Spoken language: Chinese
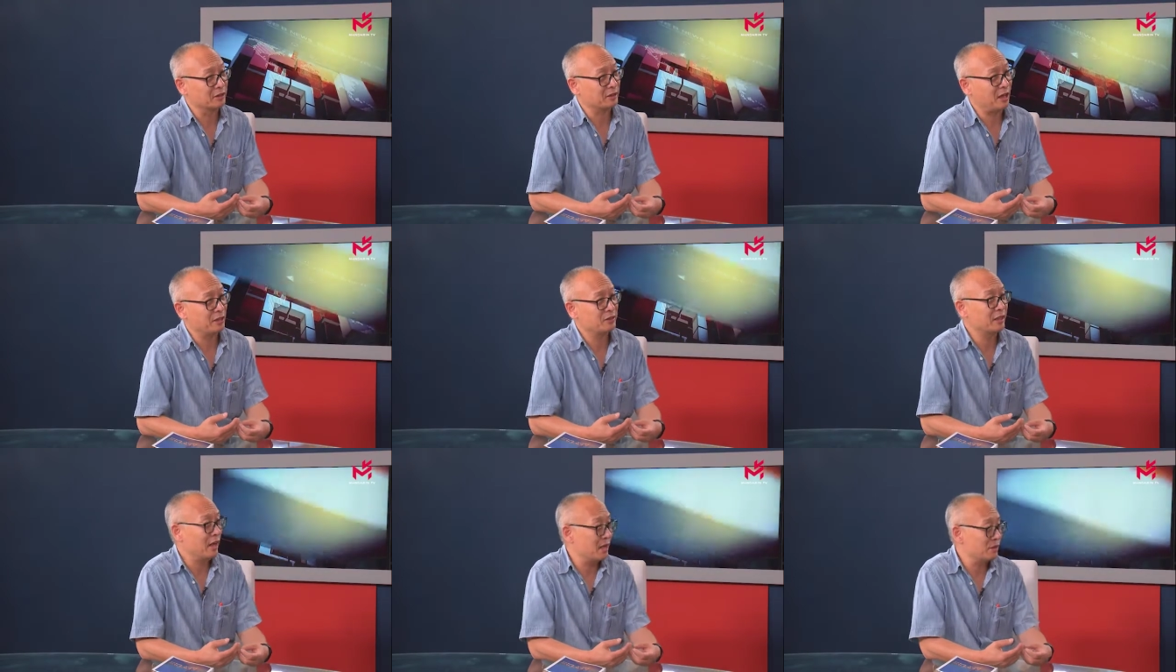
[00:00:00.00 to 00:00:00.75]
他
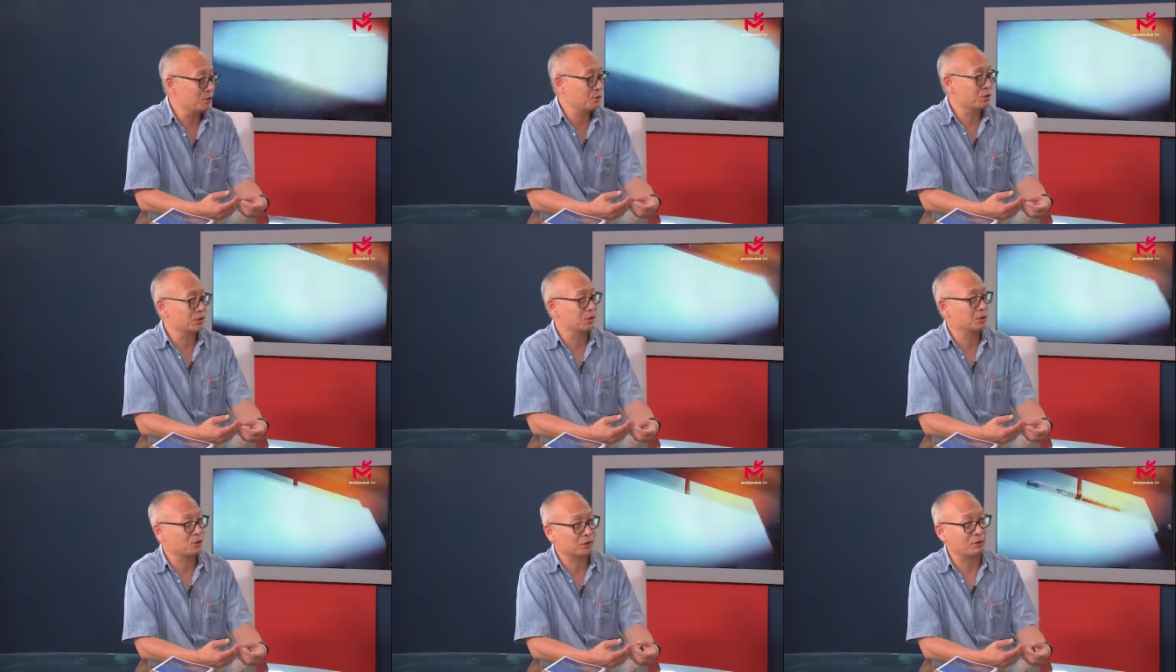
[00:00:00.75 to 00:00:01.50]
一开始就说是
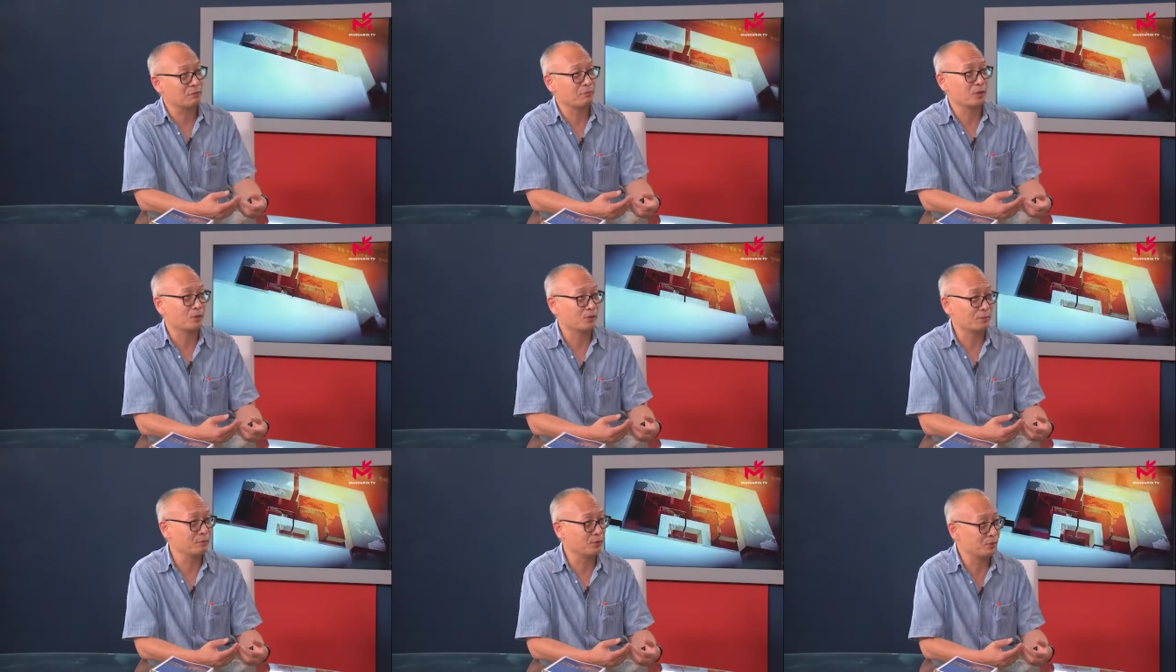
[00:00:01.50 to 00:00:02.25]
口罩没有
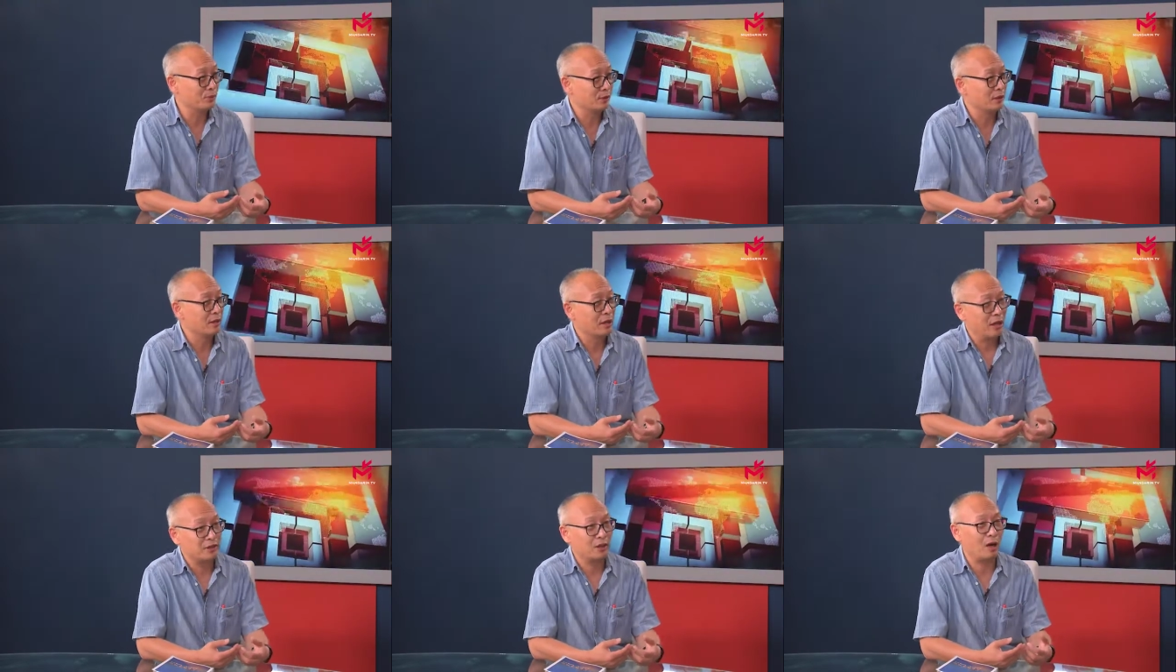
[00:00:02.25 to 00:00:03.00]
必须的，
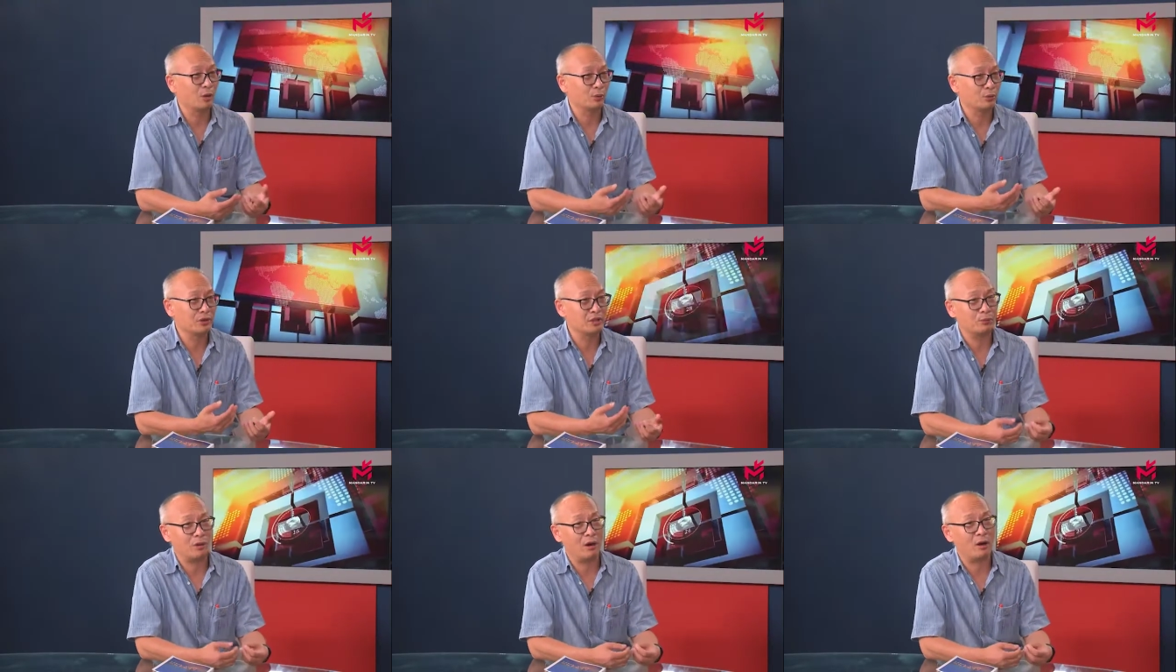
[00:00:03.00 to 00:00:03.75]
而且好多议
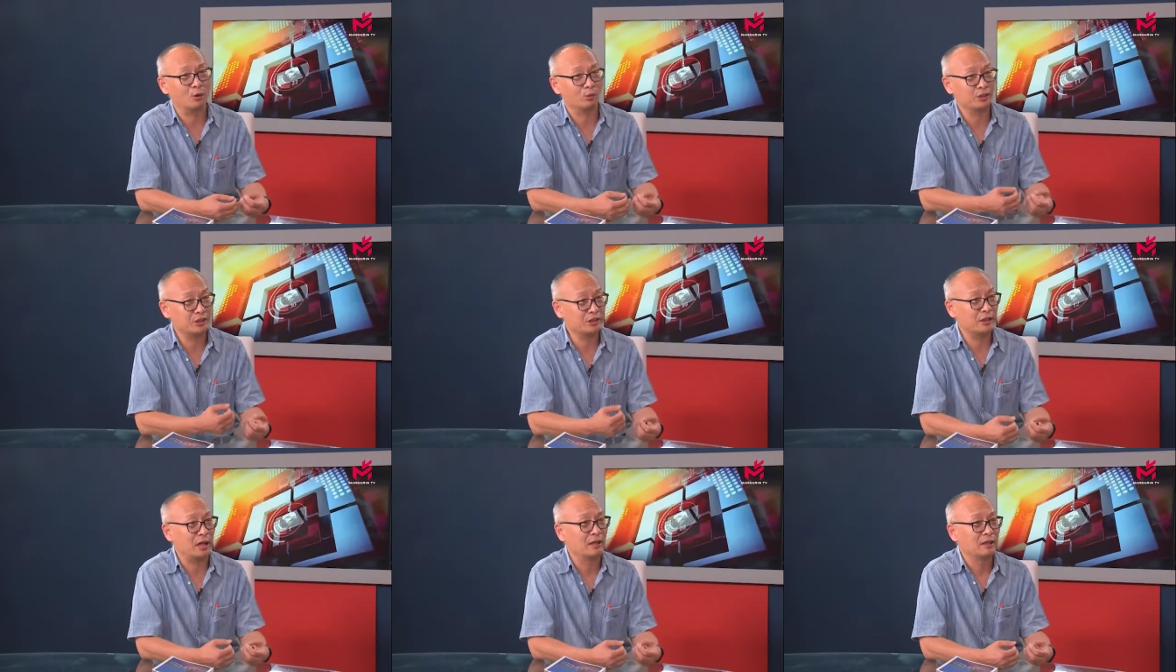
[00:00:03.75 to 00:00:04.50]
员、好多市
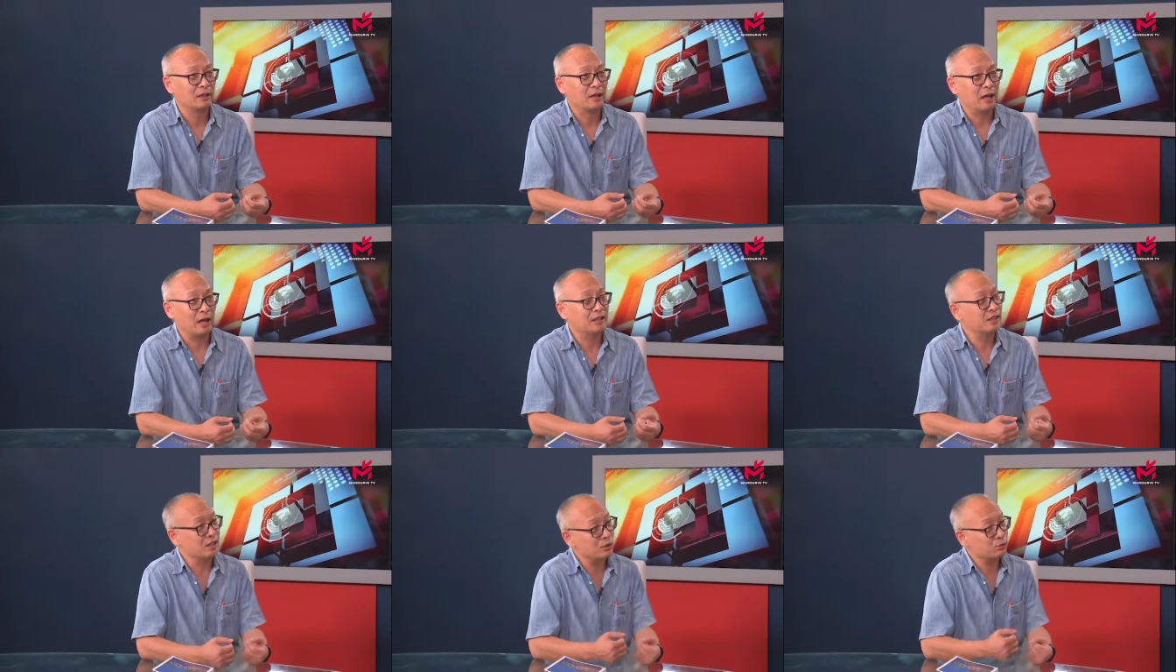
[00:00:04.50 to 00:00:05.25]
长还
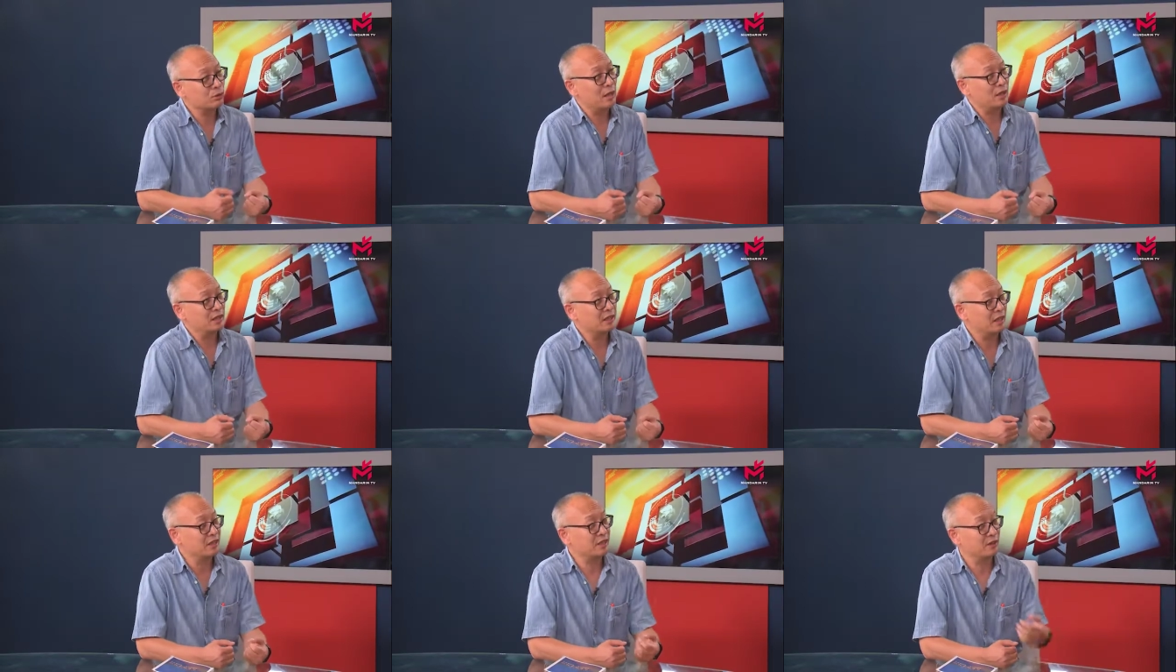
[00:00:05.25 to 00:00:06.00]
提出来了，应
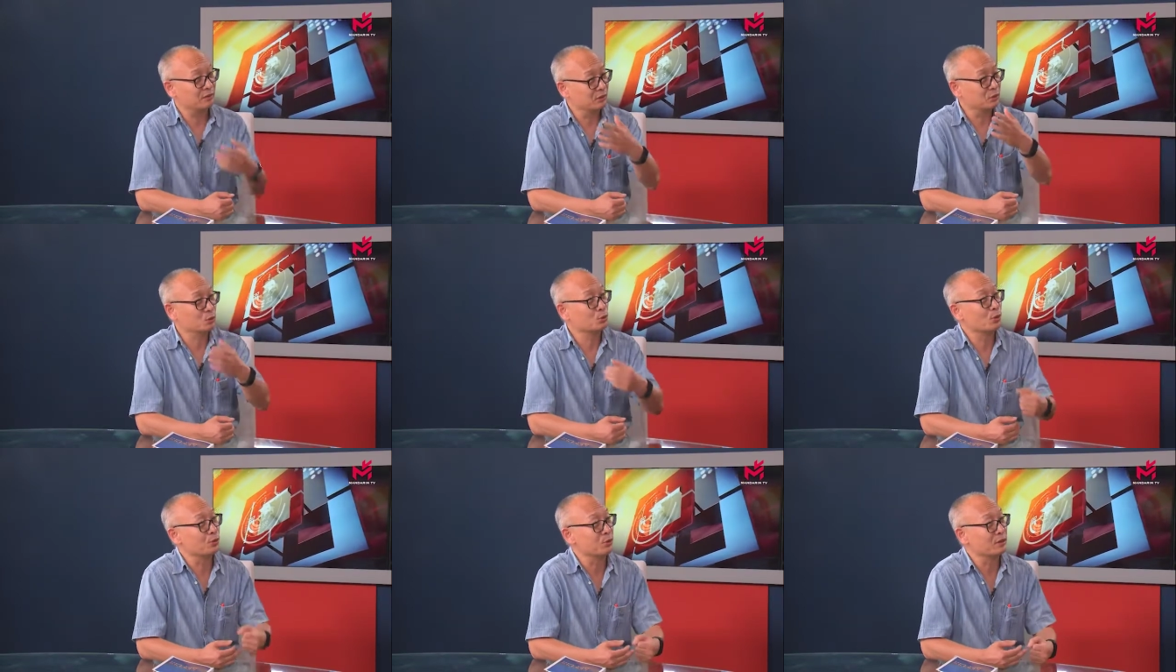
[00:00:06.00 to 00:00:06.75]
该向中
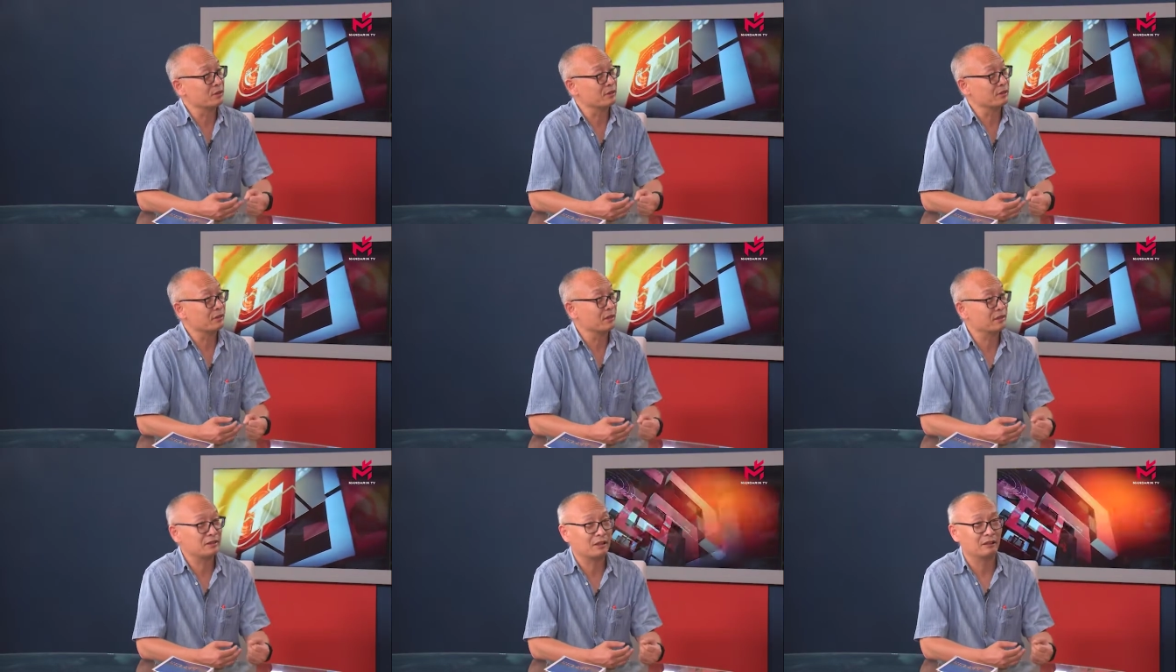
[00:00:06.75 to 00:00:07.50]
国学习，应
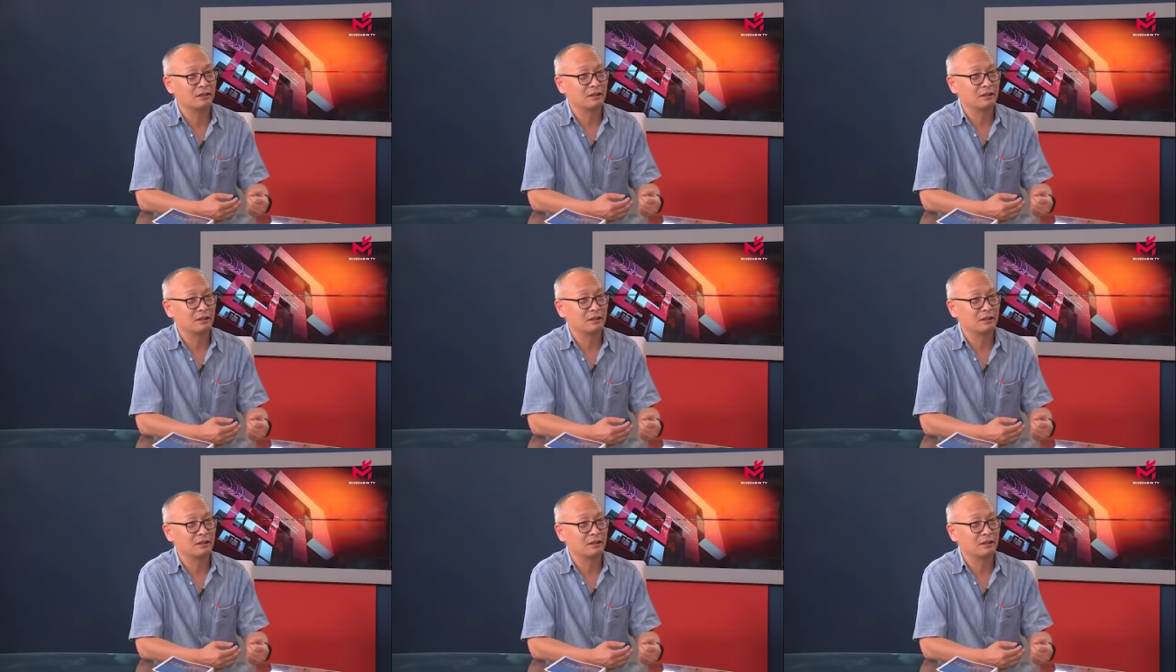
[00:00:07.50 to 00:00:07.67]
该向